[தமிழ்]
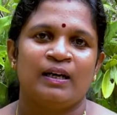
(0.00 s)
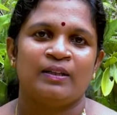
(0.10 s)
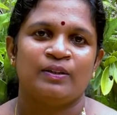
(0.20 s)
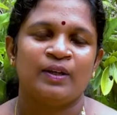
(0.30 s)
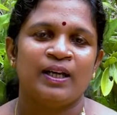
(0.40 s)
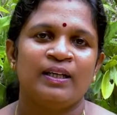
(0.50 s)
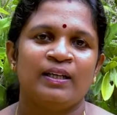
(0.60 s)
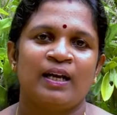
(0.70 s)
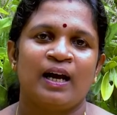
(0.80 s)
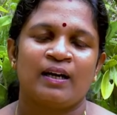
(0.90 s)
அத்துடன்
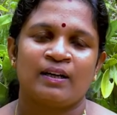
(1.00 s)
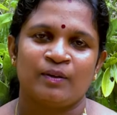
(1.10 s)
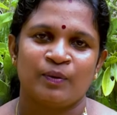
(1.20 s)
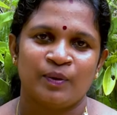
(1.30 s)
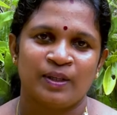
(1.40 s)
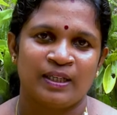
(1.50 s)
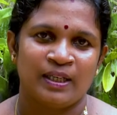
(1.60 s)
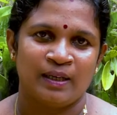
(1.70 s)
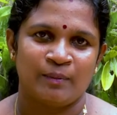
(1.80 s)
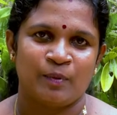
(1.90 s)
நாங்கள்
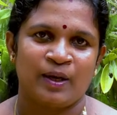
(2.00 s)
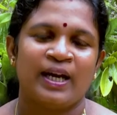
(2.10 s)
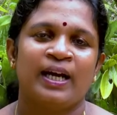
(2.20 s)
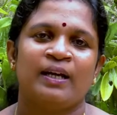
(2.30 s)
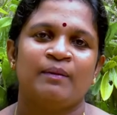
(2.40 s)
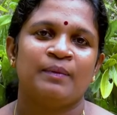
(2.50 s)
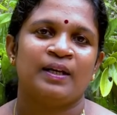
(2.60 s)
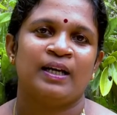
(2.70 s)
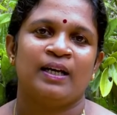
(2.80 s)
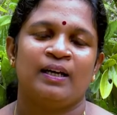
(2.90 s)
கூறுகின்ற முறைகளையும்
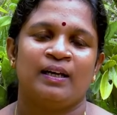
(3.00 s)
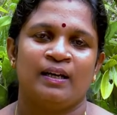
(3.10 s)
நீங்கள்